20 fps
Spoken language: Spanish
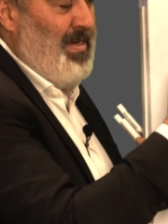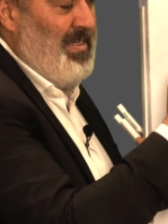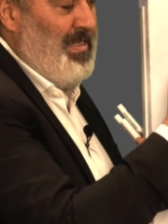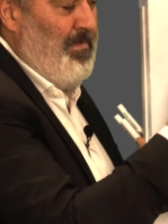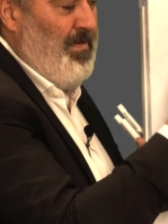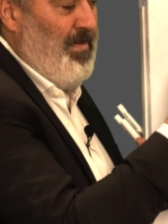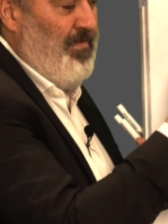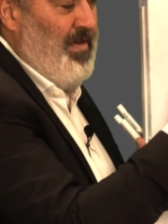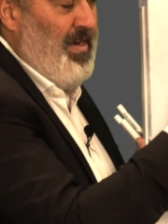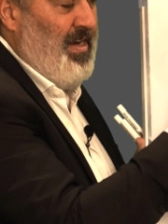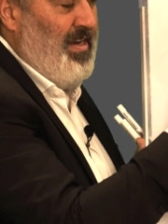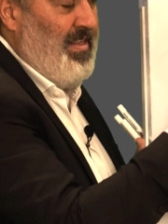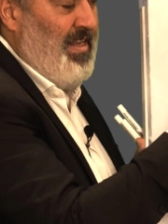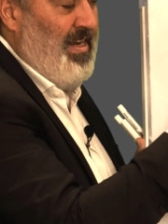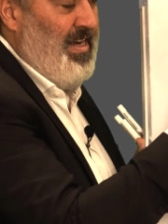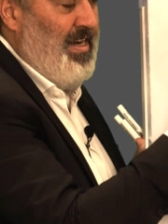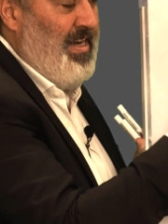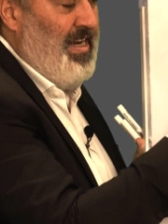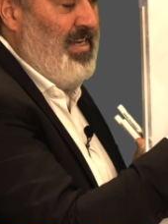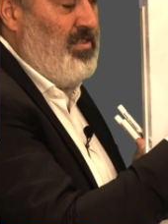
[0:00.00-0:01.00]
vas a preferir
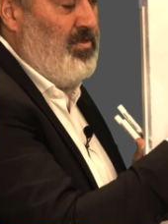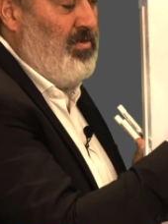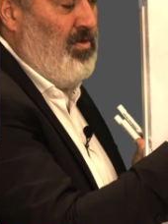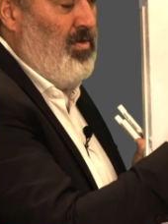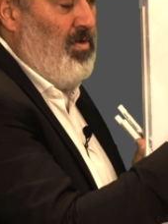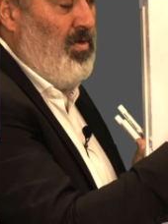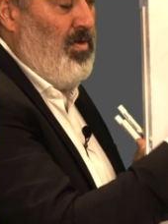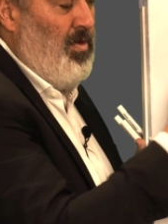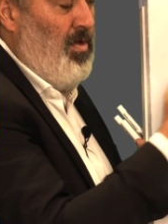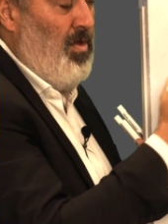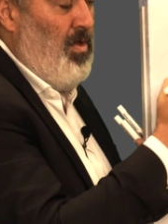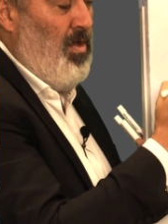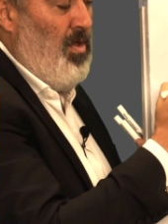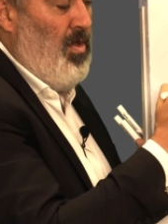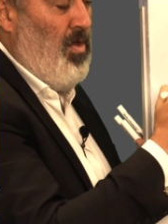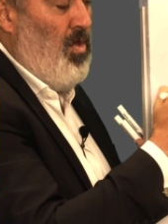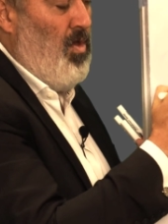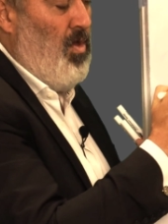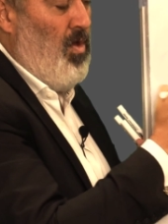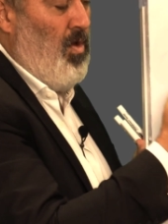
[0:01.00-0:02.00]
tener esto
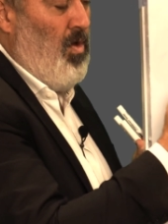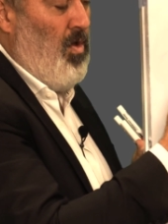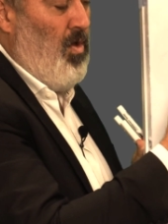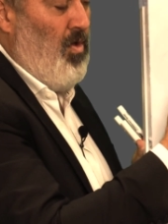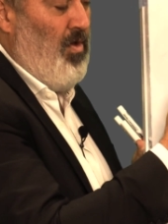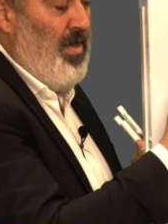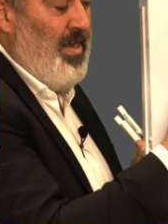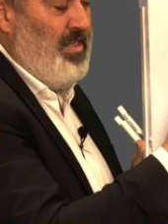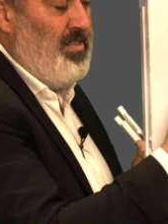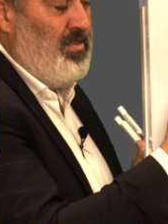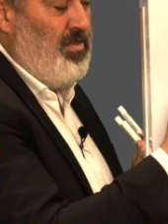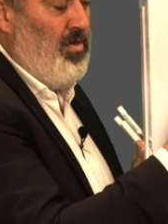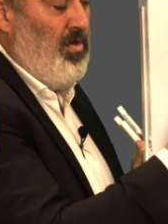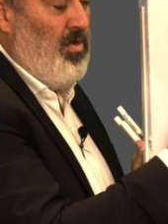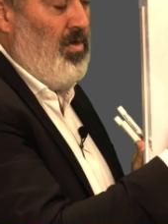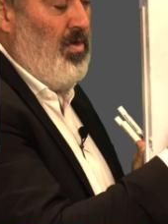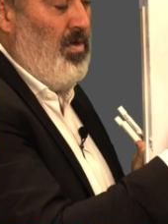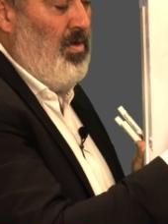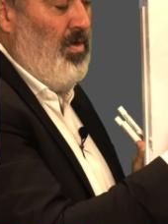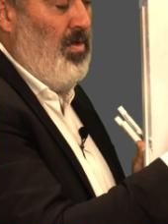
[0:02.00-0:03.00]
o
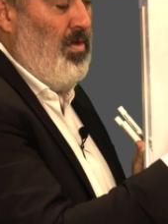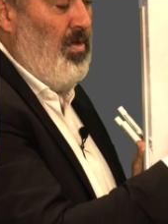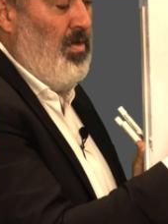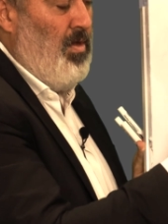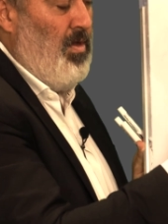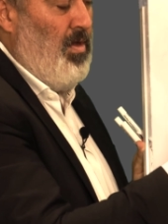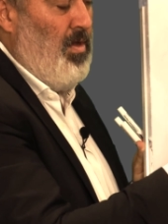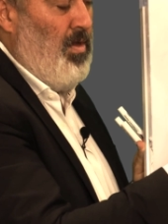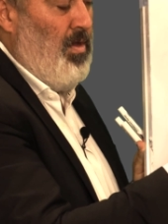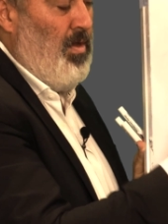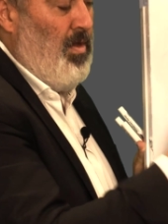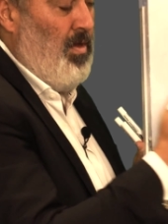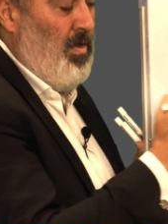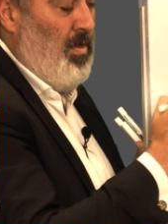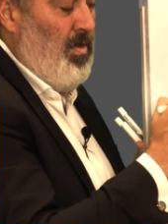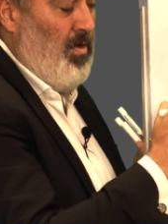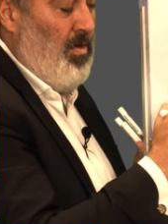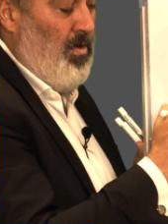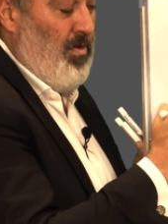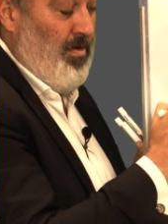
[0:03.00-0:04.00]
esto
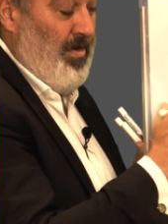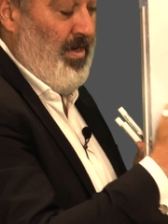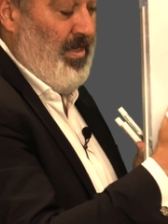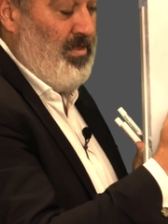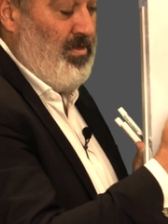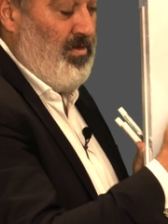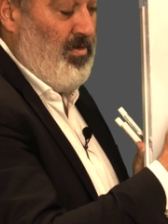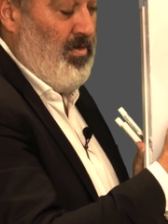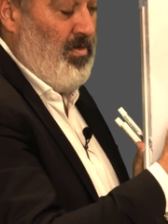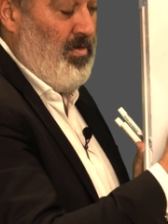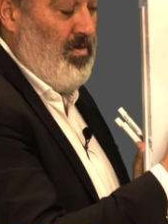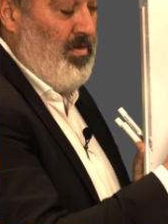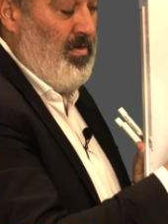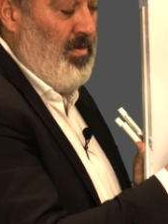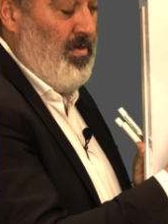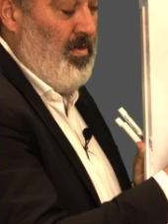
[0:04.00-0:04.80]
o esto